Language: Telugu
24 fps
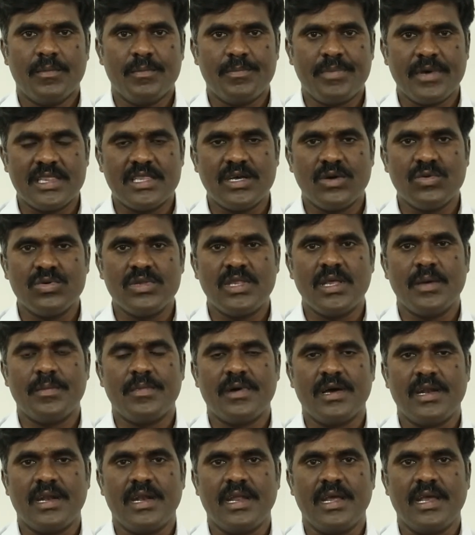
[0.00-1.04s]
పెద్ద
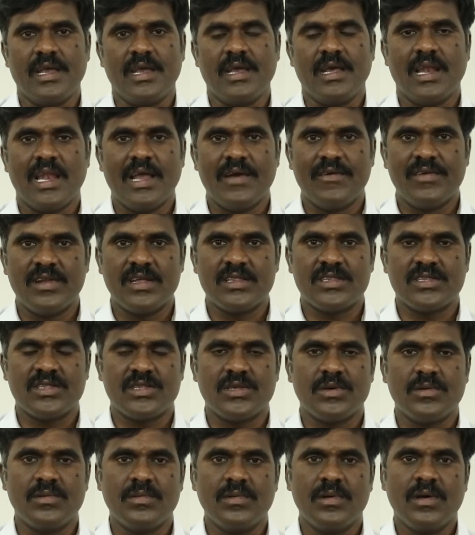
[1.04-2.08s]
ఉద్యమాన్ని
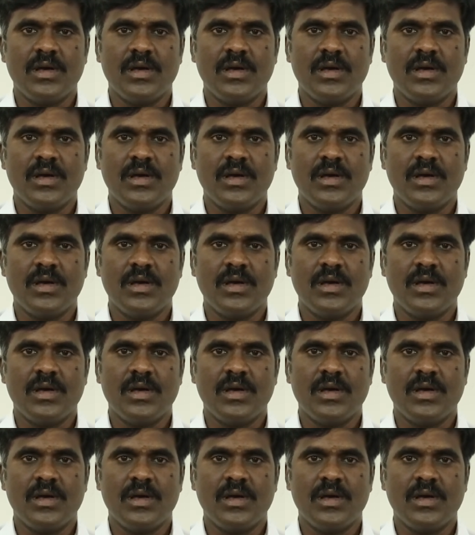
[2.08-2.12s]
లేవనెత్తడం